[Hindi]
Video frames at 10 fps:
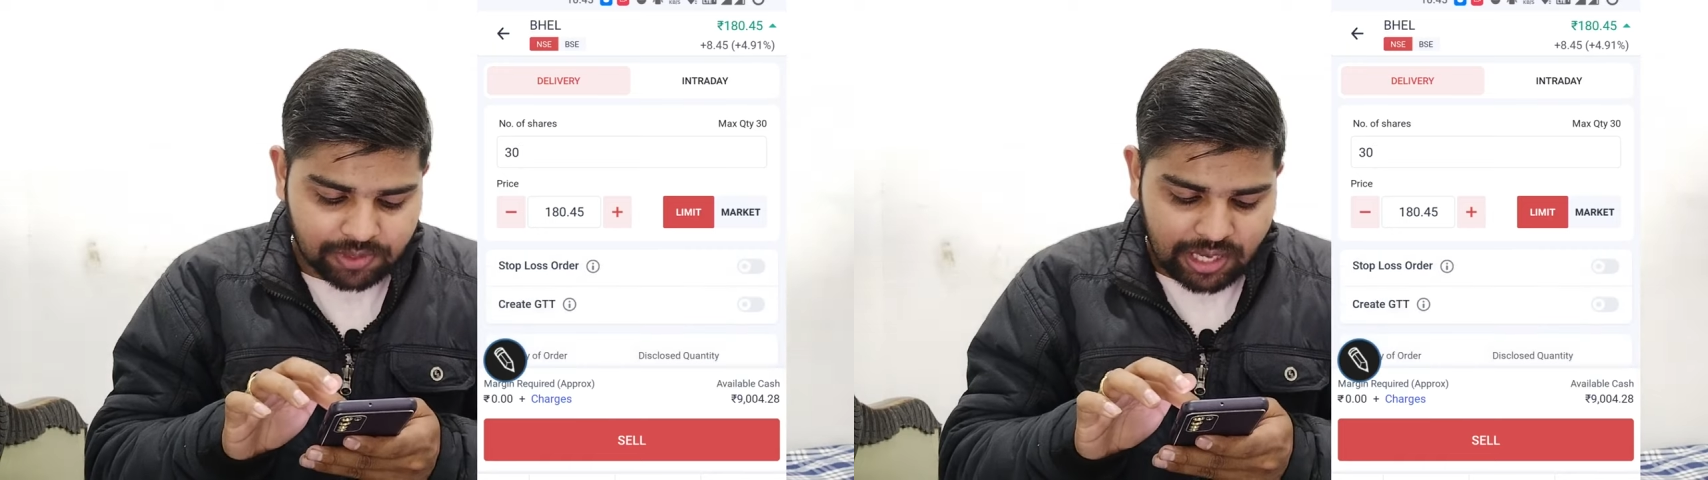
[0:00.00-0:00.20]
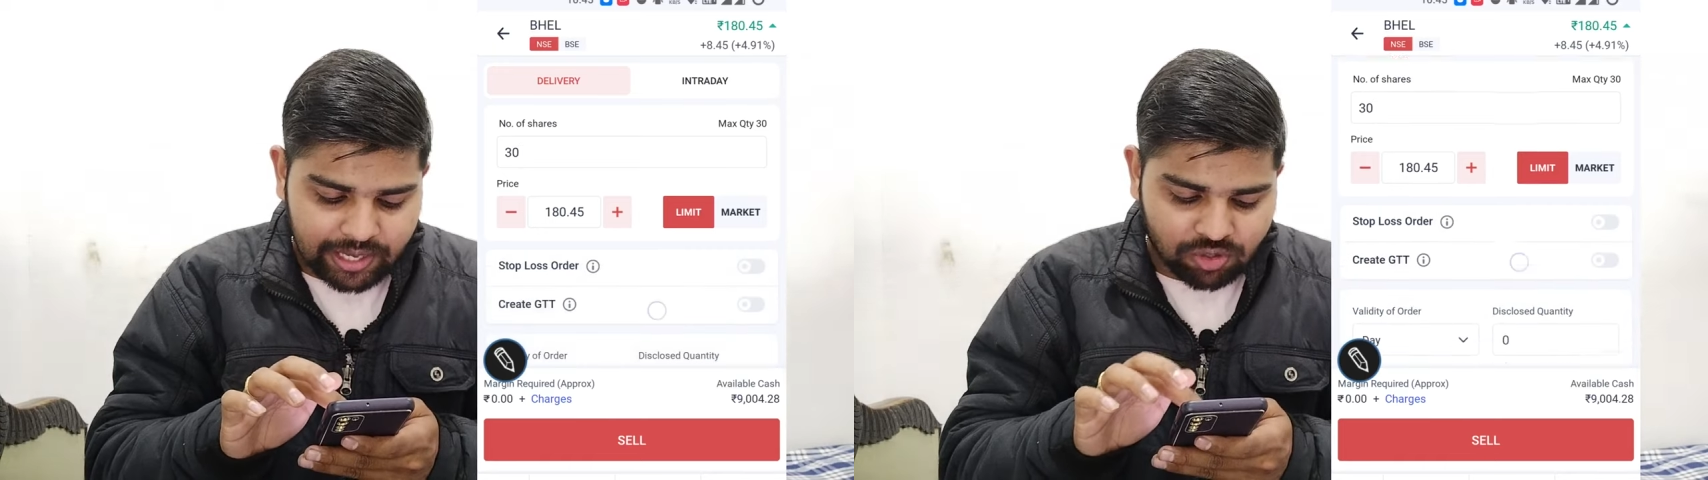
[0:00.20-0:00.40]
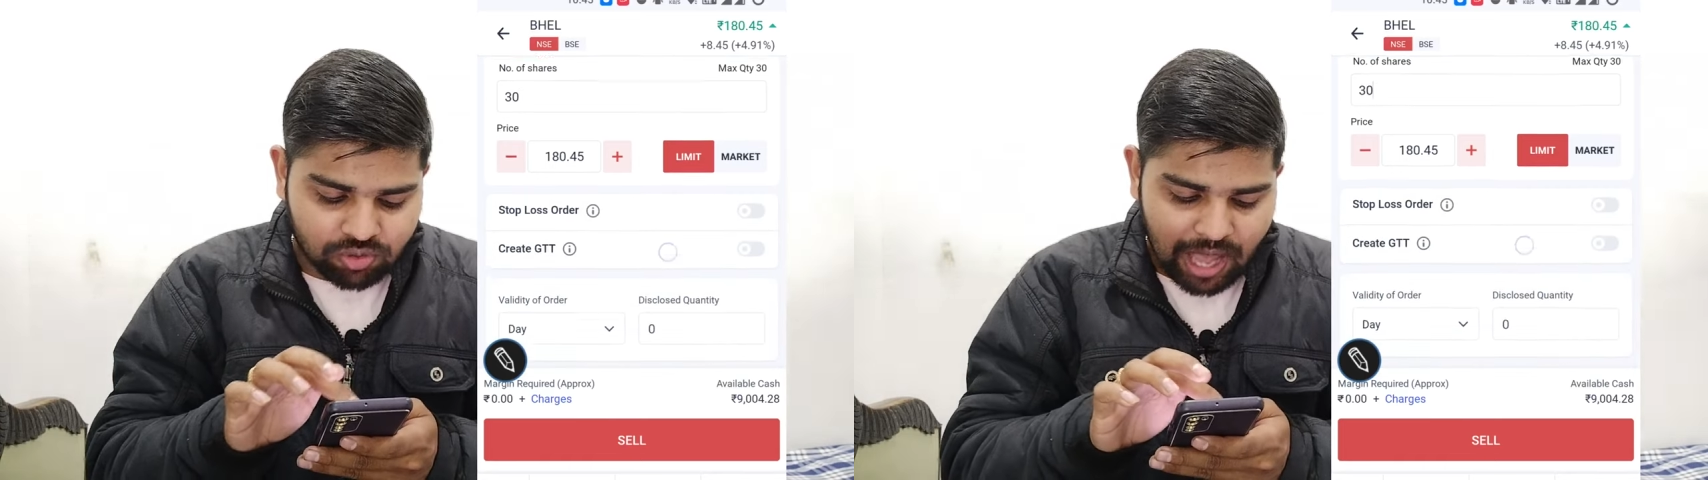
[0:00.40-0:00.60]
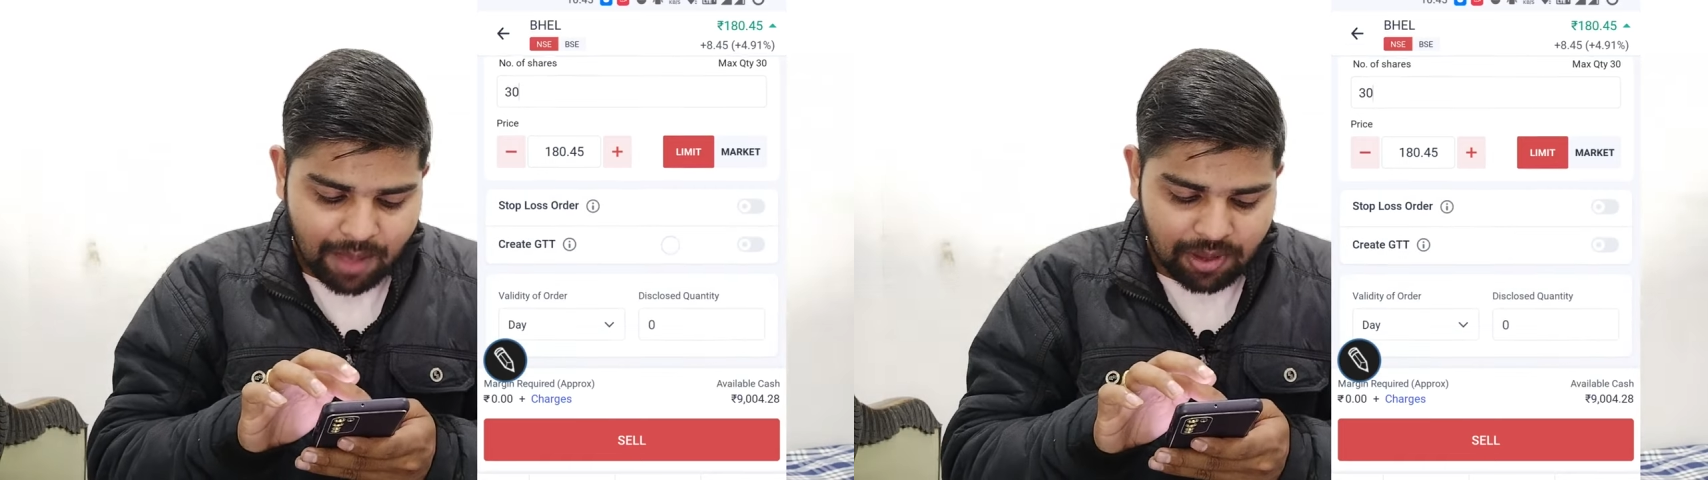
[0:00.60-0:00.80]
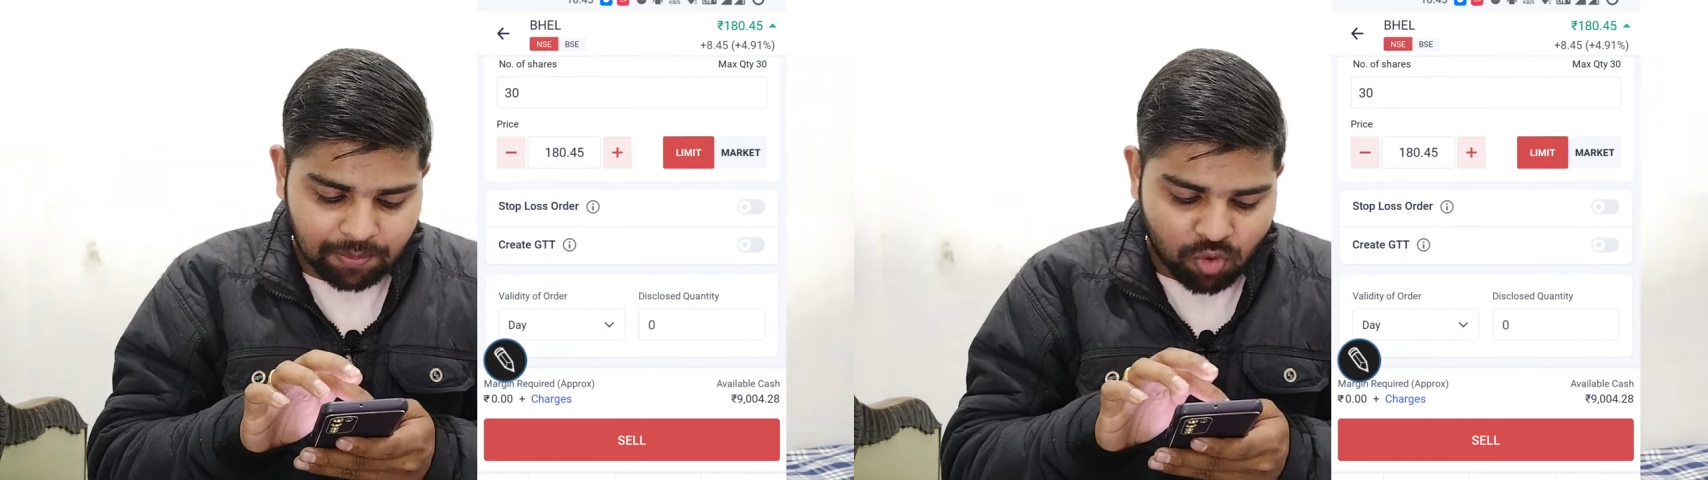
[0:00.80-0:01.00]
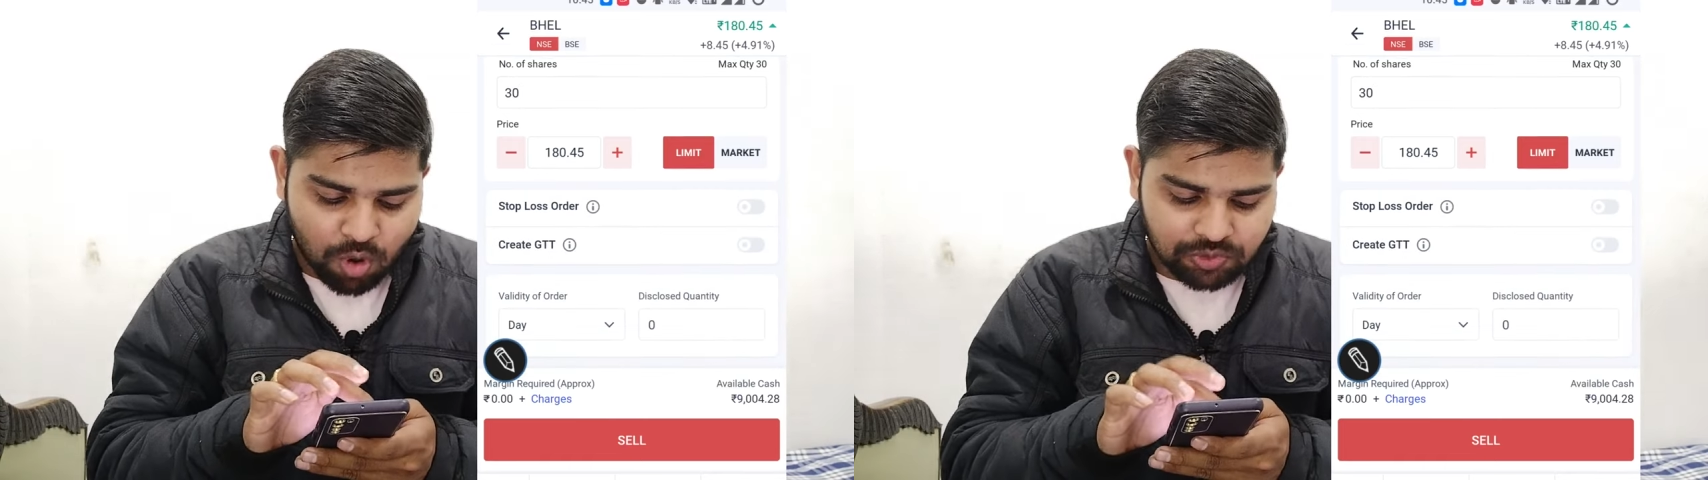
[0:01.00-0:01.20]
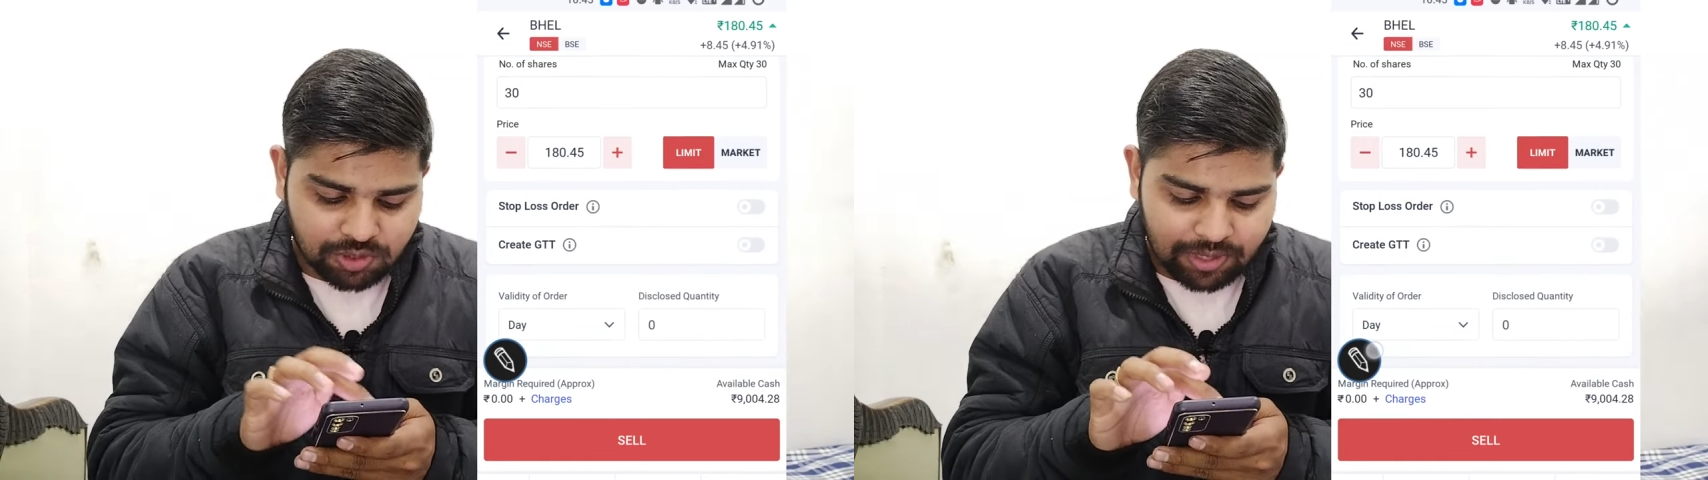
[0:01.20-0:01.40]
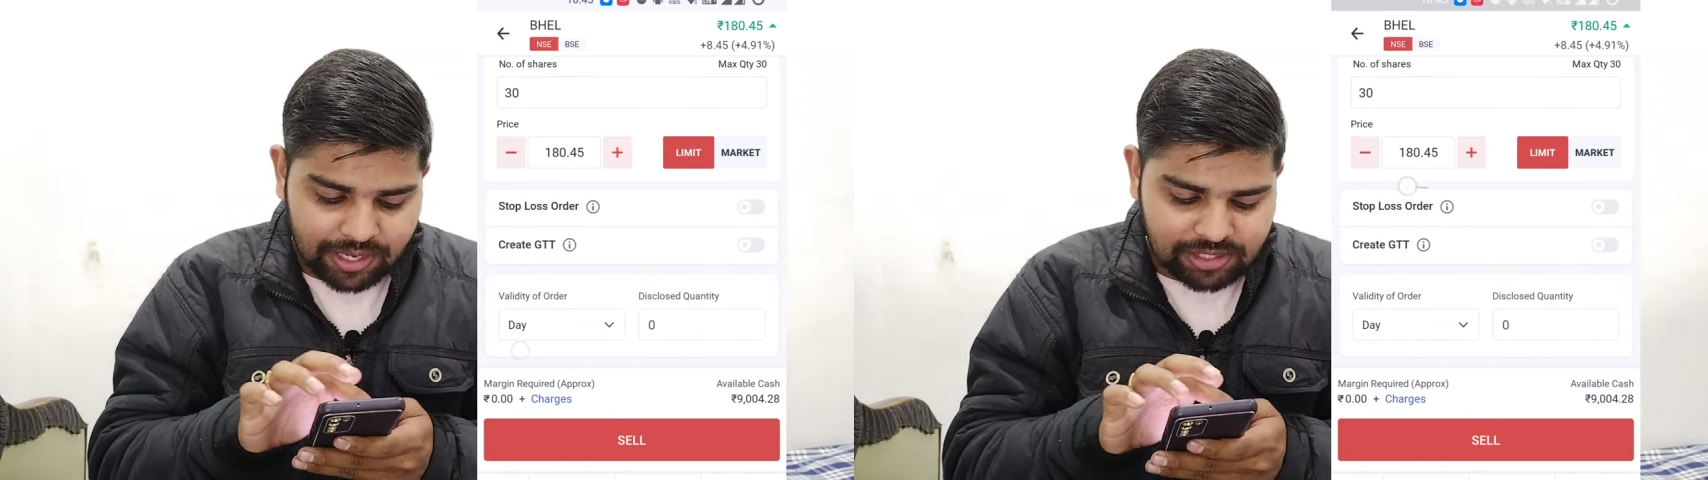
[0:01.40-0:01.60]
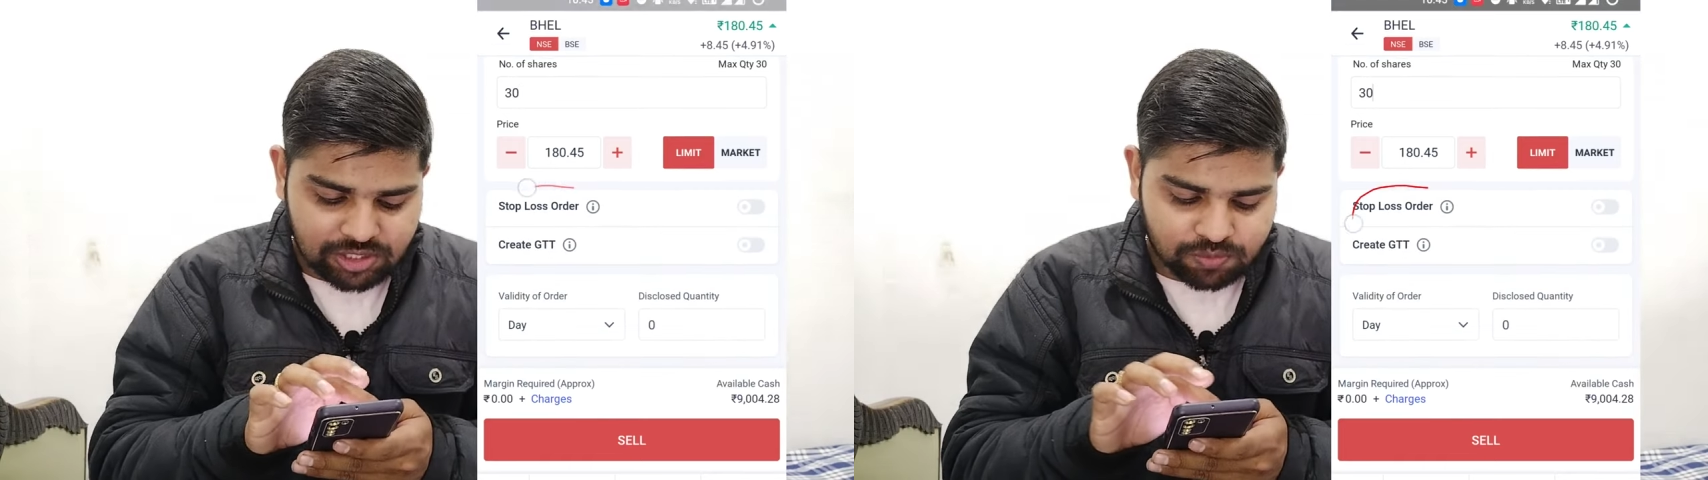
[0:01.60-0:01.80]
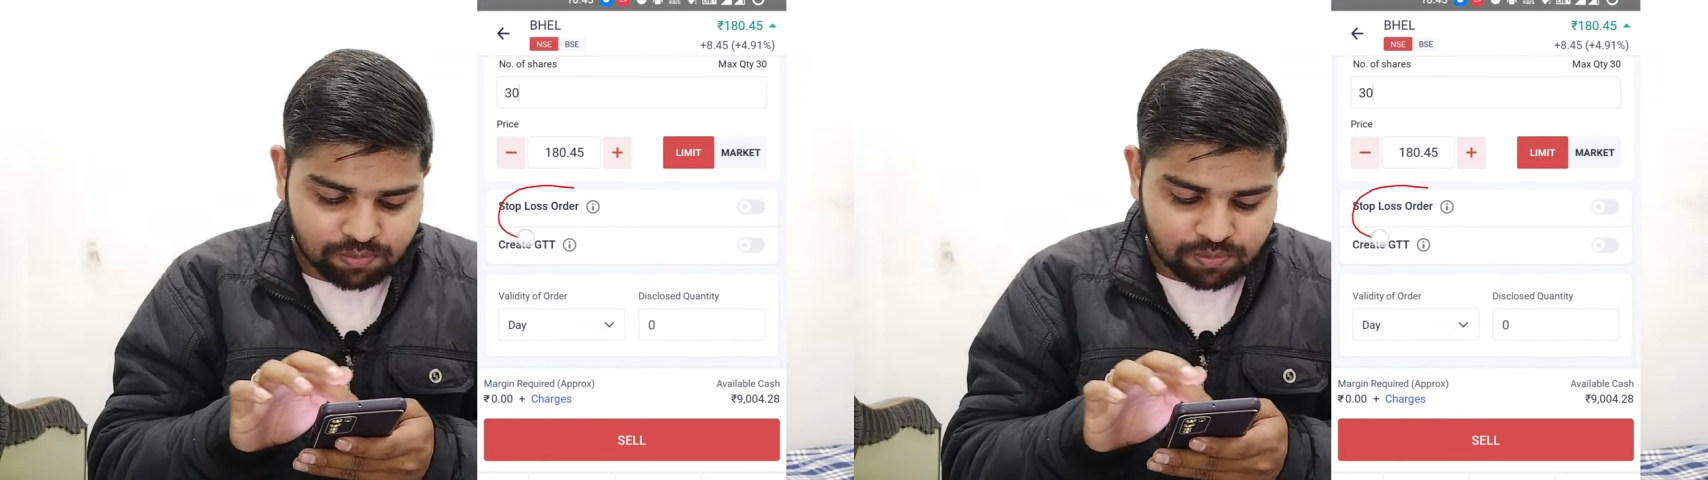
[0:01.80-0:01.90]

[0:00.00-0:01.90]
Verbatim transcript: पे जाएंगे तो यहाँ पे आपको ऑप्शन मिलेगा